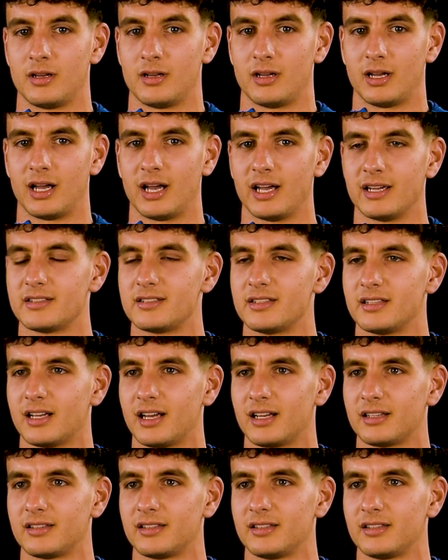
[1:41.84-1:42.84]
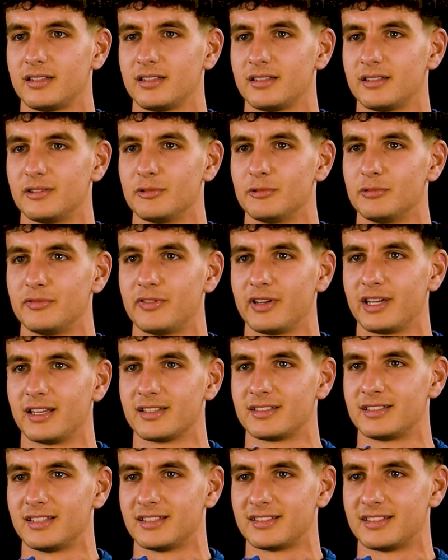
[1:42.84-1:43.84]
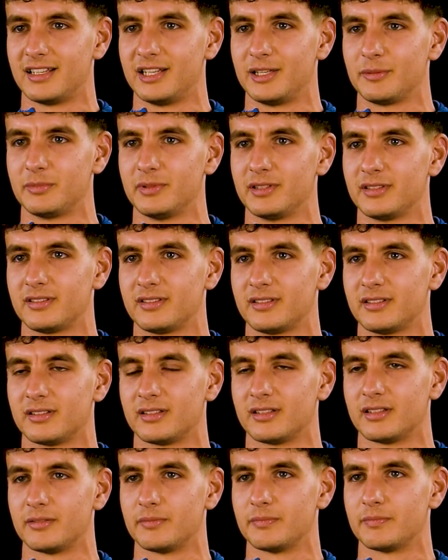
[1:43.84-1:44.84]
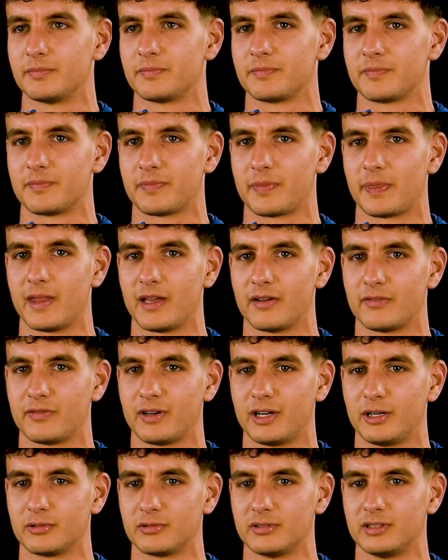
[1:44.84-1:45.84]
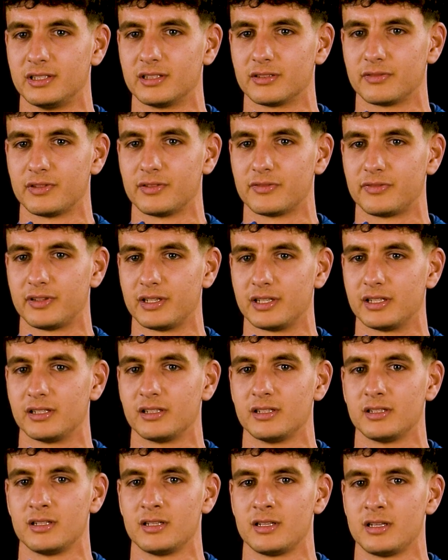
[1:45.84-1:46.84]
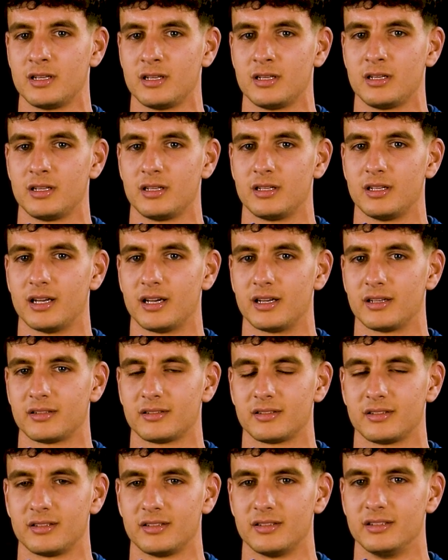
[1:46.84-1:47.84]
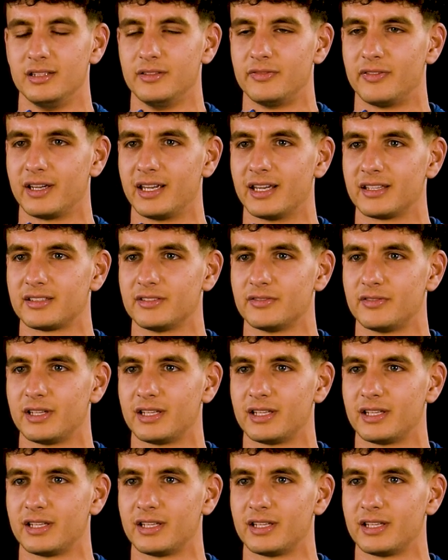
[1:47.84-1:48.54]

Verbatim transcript: Ja, einzigartig, ein unvergessliches Erlebnis, ähm, eine Erfahrung, die ich auf jeden Fall ja, nie vergessen